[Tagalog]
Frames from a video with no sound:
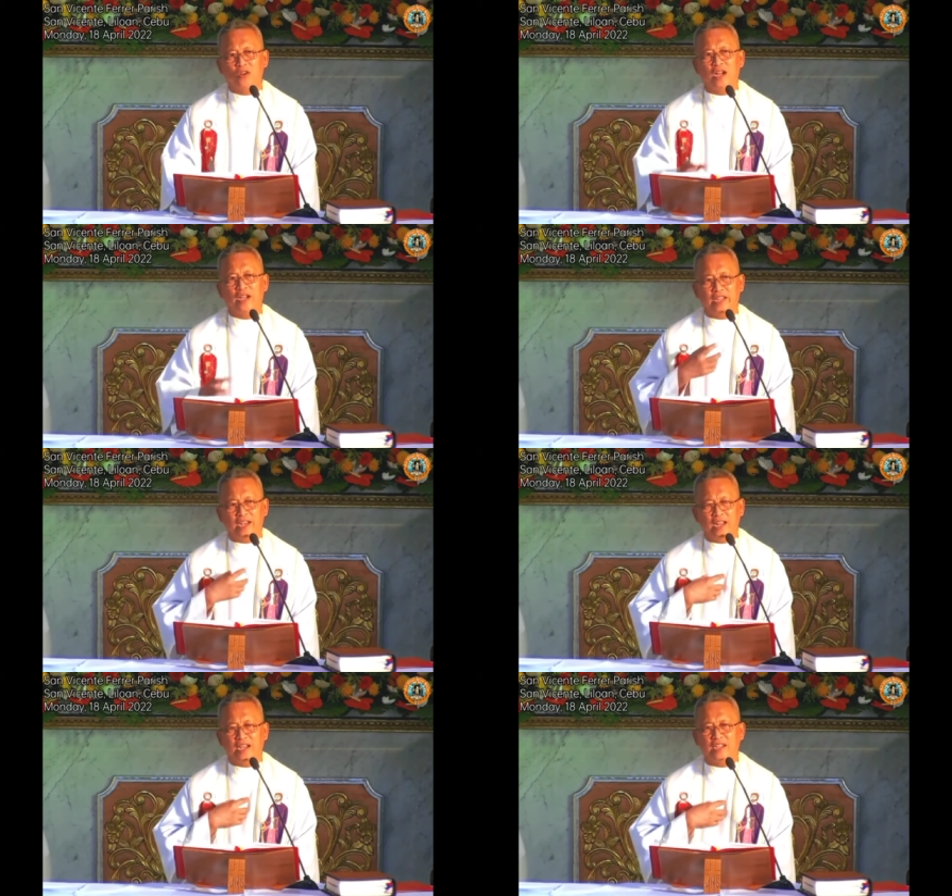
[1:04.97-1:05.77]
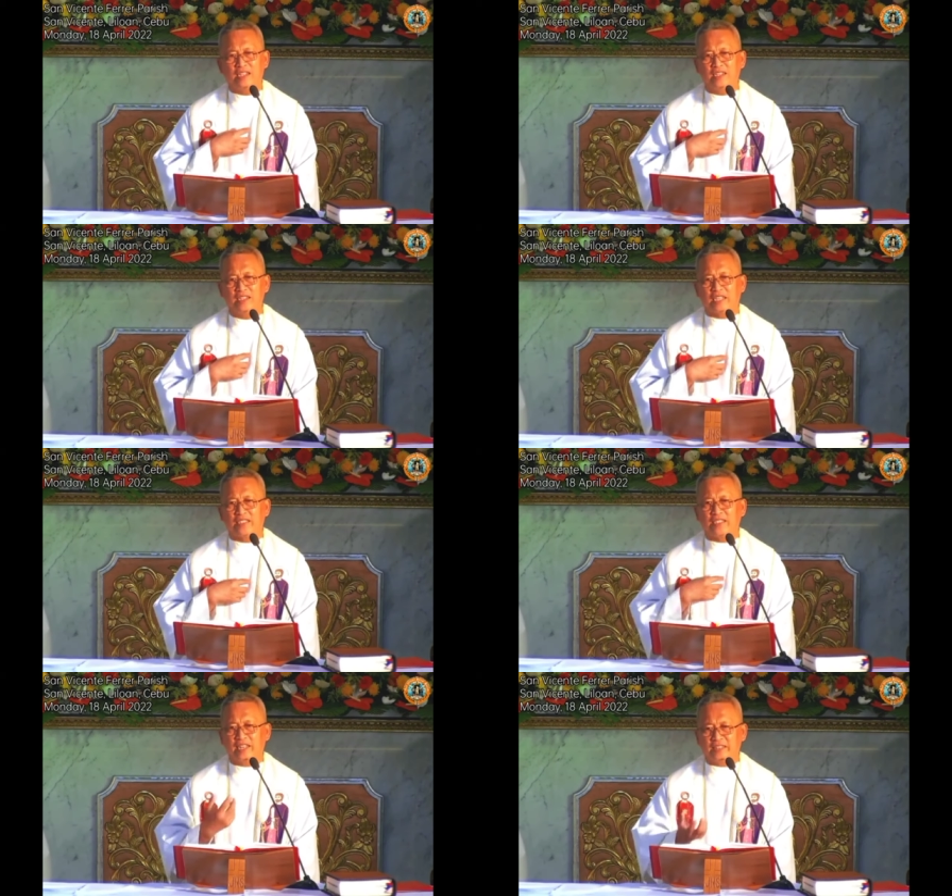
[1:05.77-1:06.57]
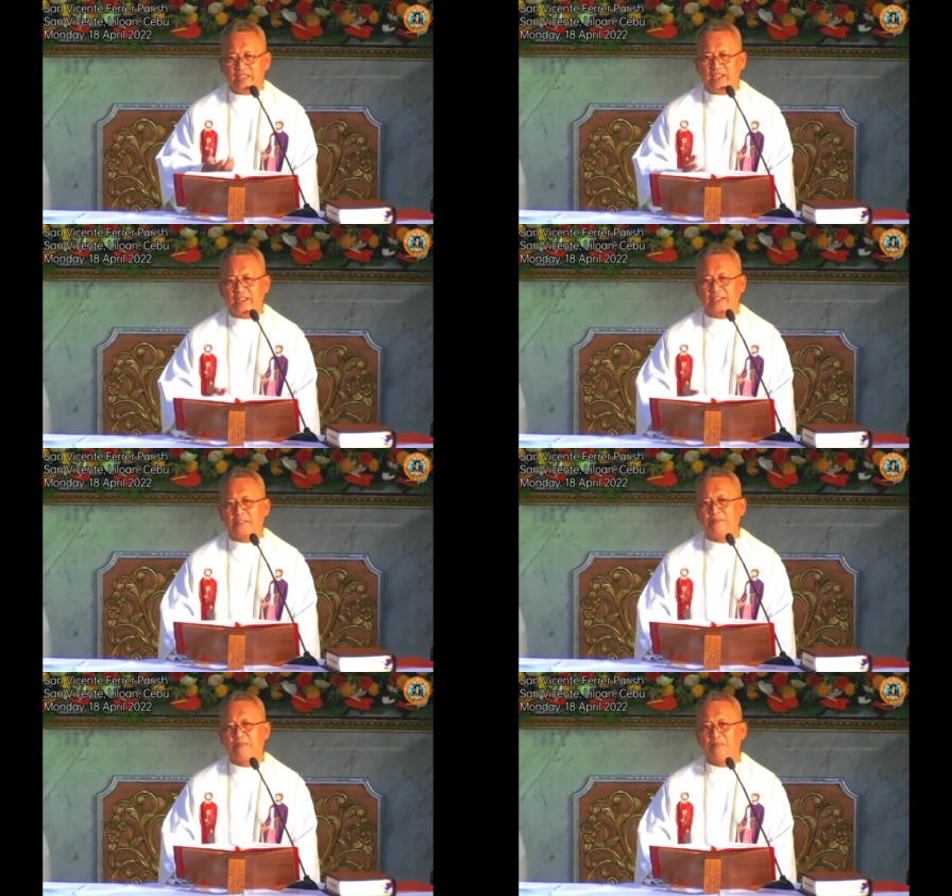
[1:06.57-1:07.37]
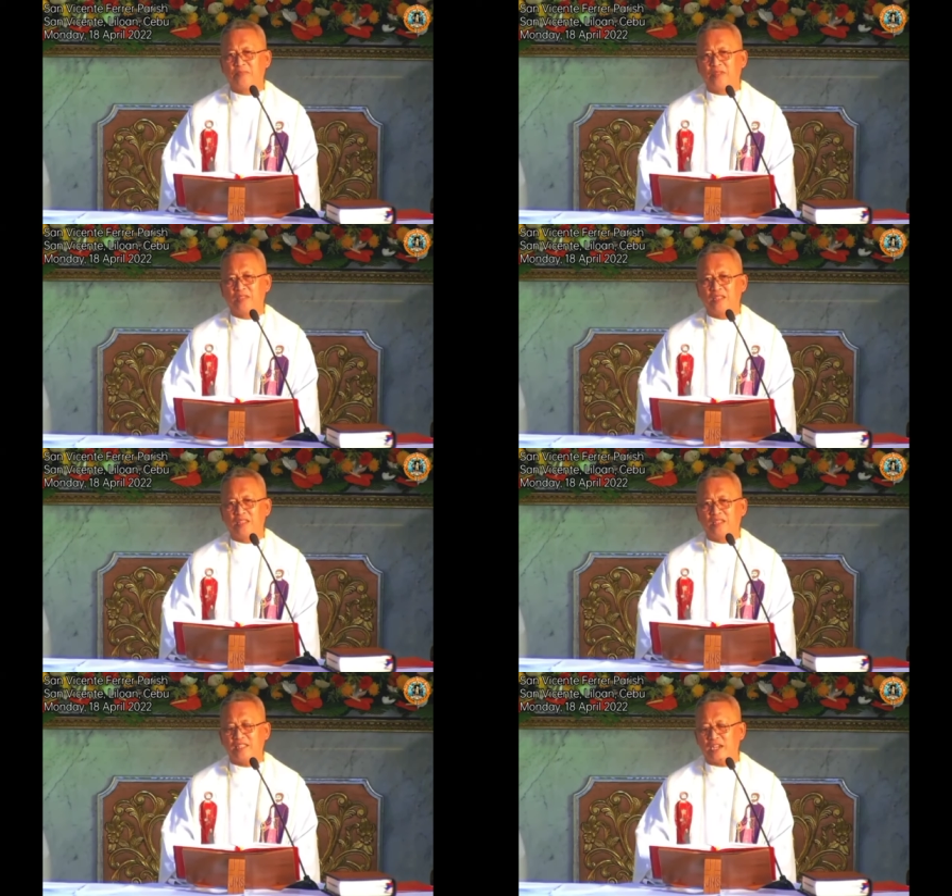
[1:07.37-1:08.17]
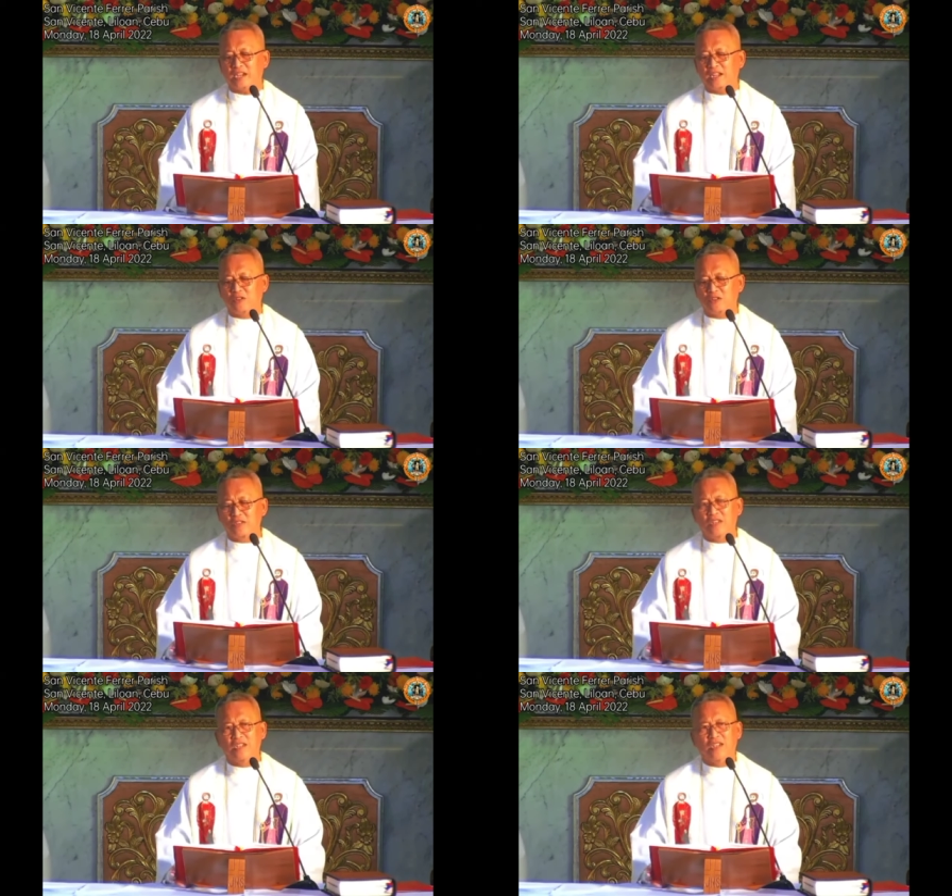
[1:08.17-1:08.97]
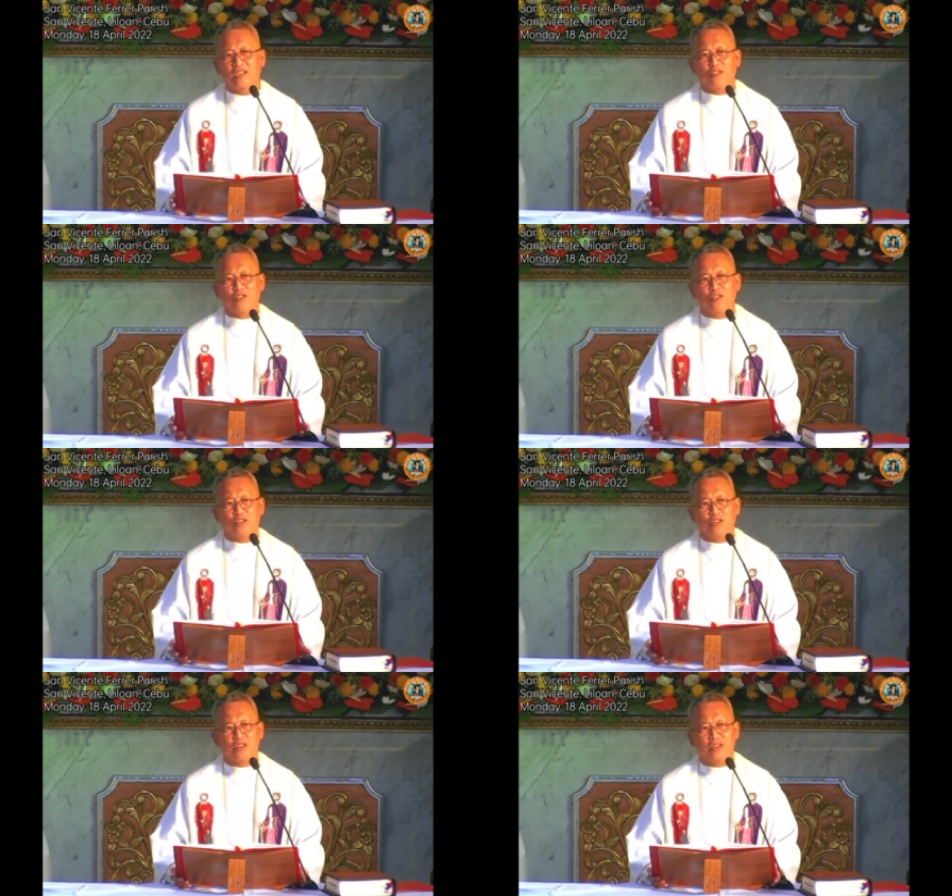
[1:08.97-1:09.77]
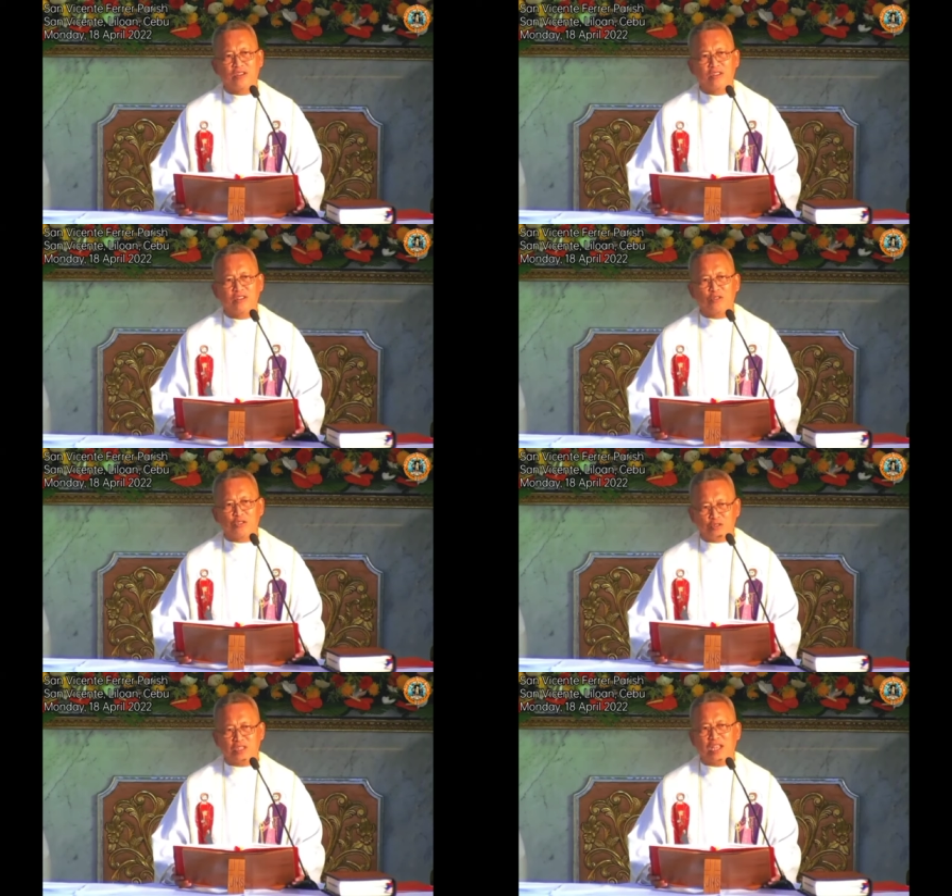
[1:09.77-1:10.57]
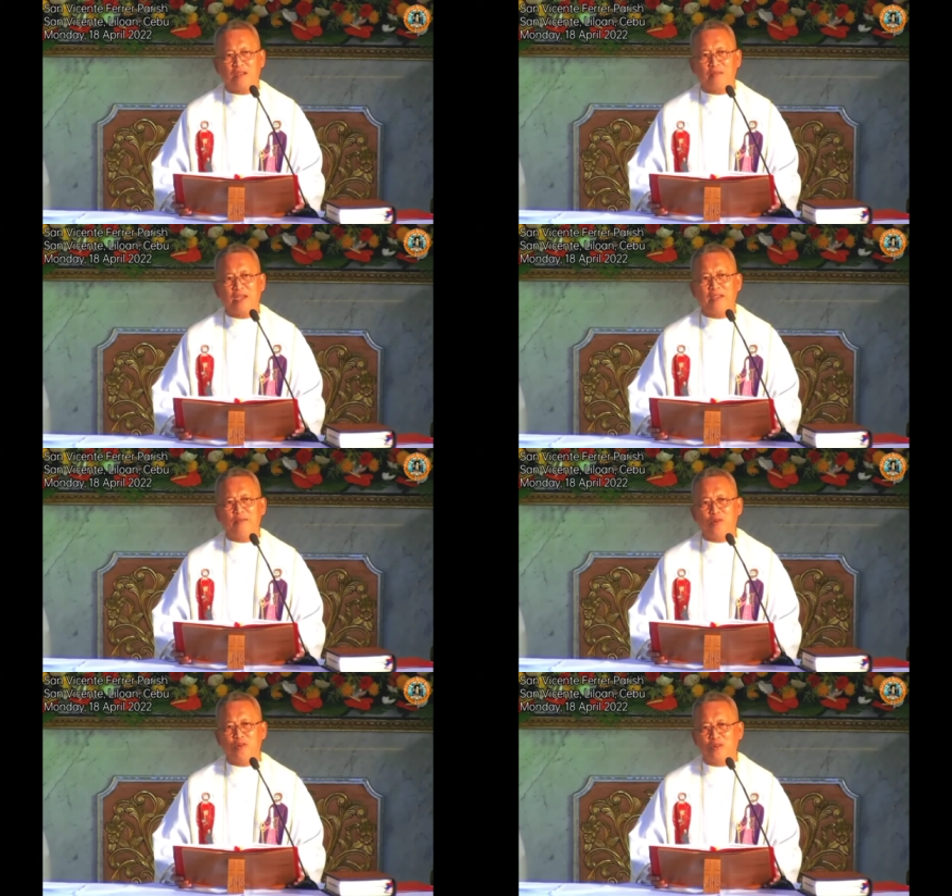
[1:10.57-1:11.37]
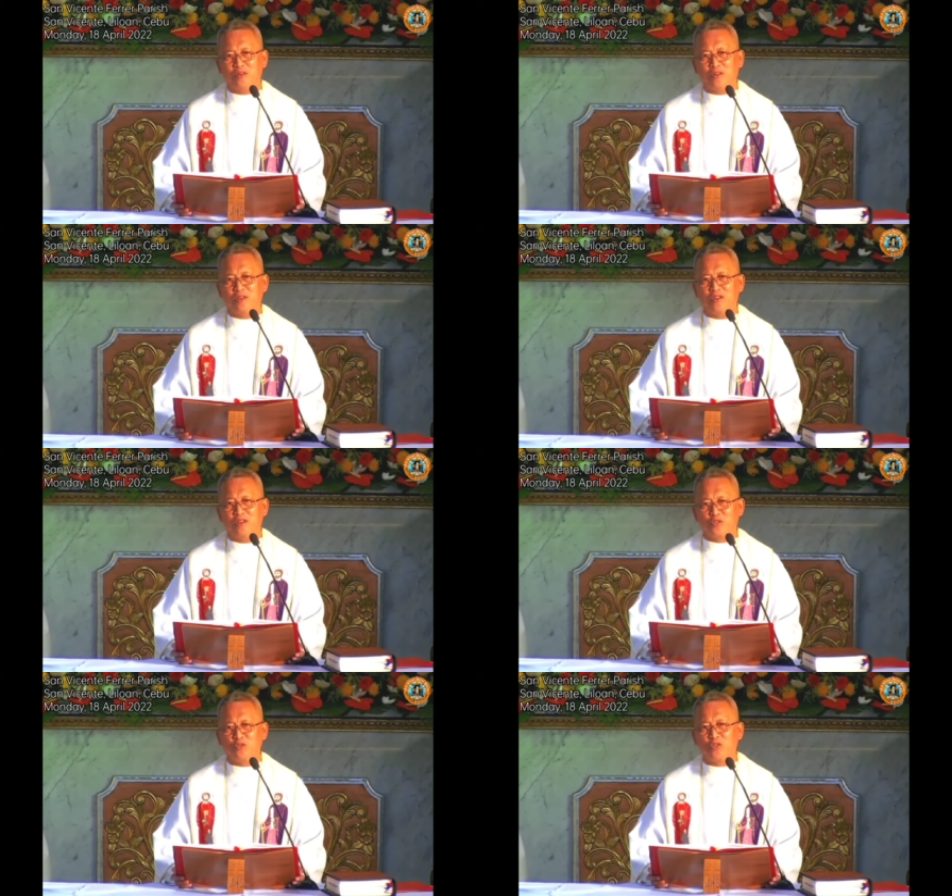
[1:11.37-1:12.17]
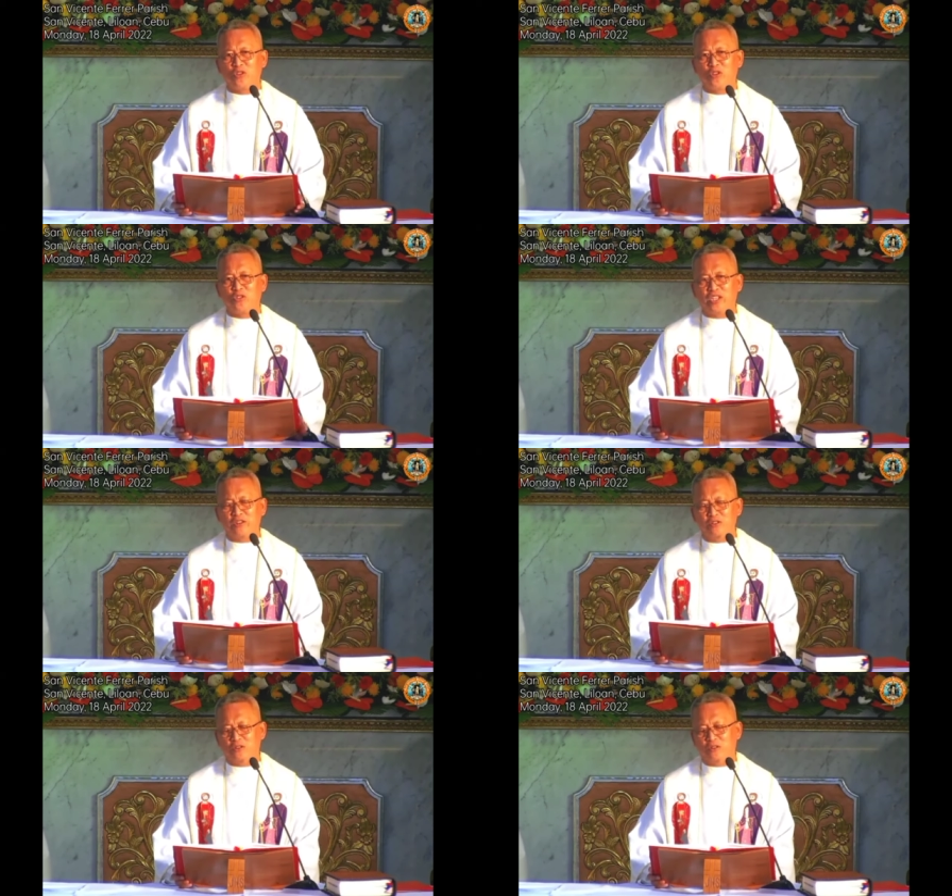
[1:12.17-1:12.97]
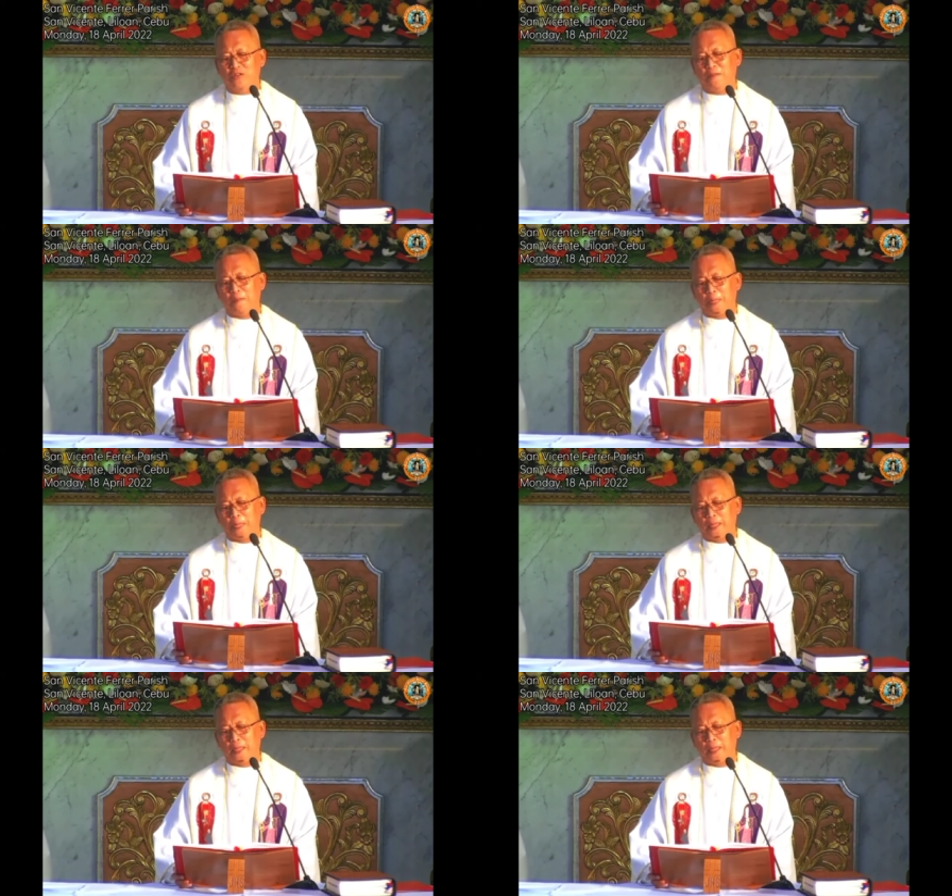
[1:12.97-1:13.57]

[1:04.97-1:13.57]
o ang ilang kasinatian Kita karon kung gusto tang mahimong suod Dios Ginoo,